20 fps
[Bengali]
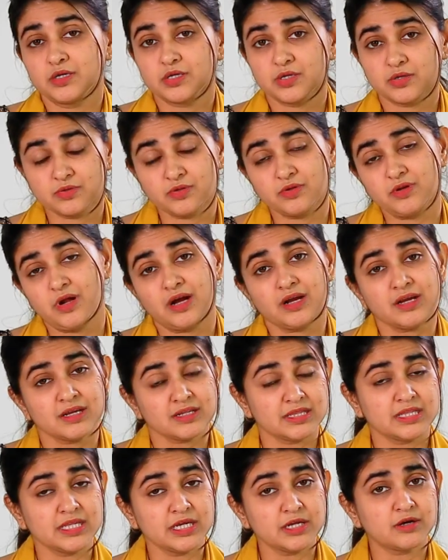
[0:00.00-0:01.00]
সুতরাং
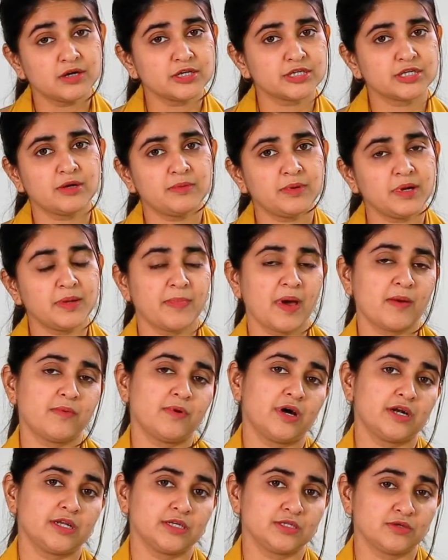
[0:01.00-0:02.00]
দীর্ঘ সময়
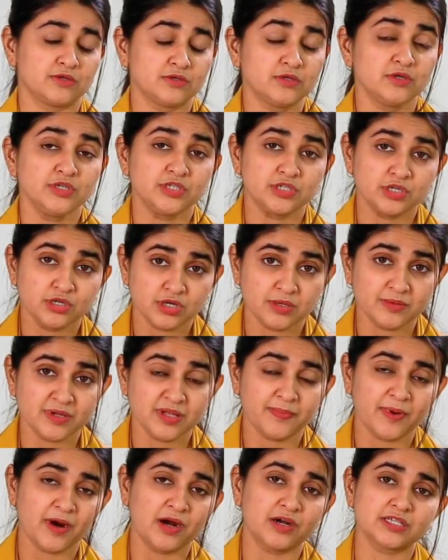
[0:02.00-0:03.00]
ব্যবহারের জন্য ডিউরেবল
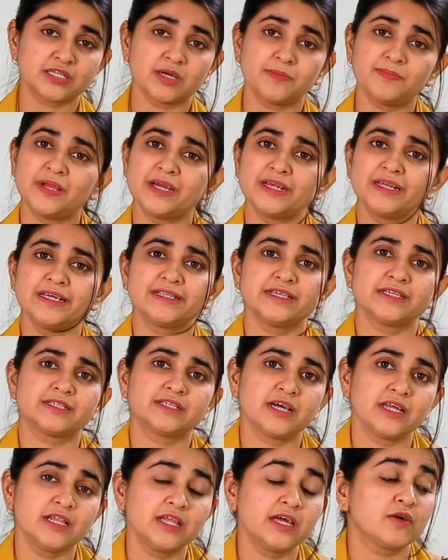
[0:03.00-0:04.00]
পাওয়ার সাপ্লাই নিতে
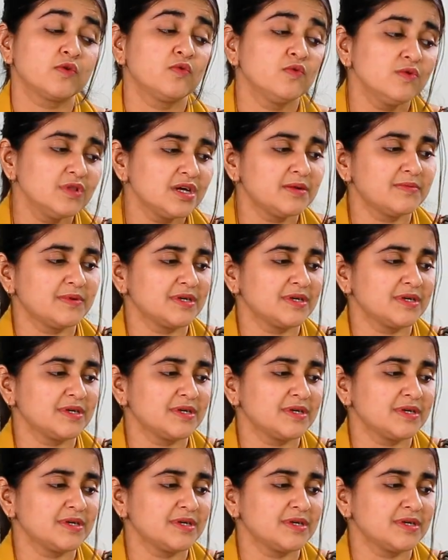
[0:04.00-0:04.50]
চাইলে কুলার